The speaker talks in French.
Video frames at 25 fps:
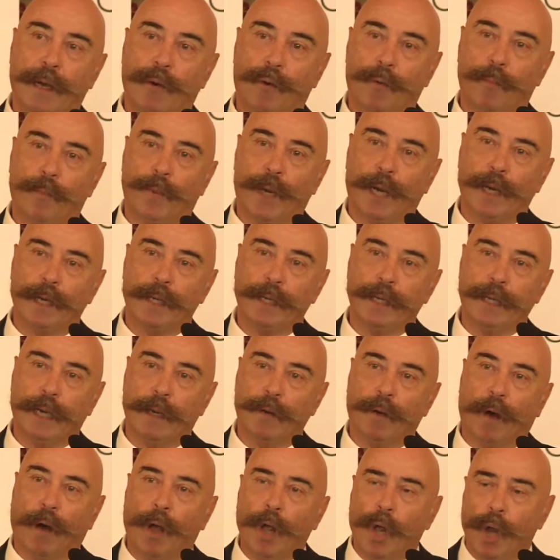à en parler.
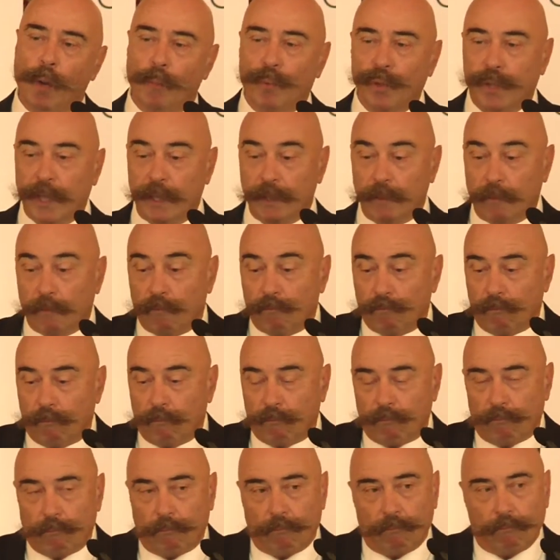Alors peut-être
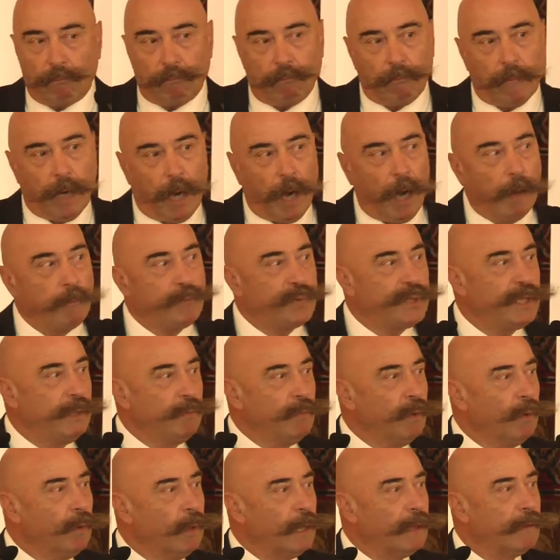un petit
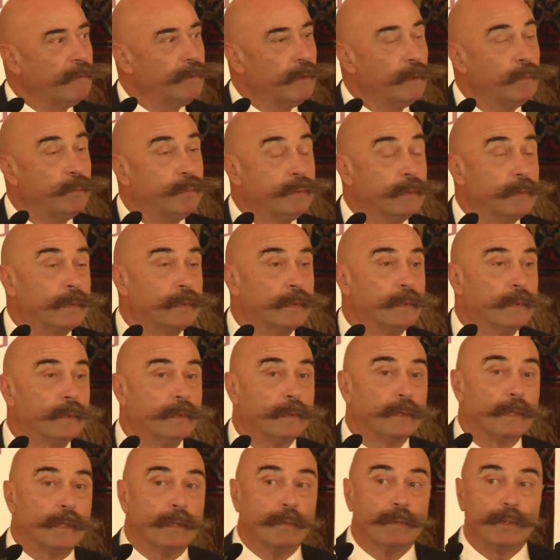mot avant pour
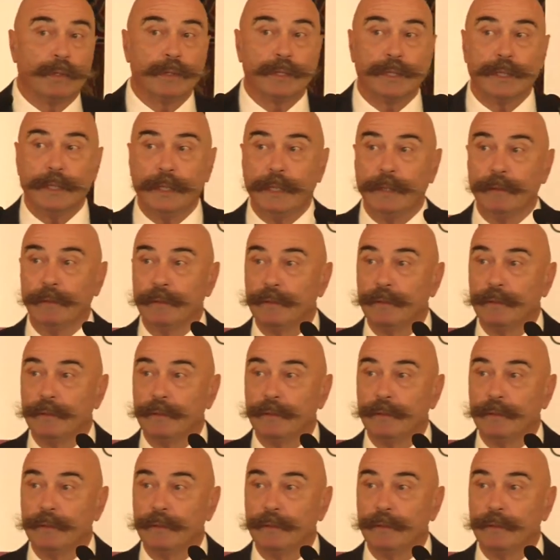commencer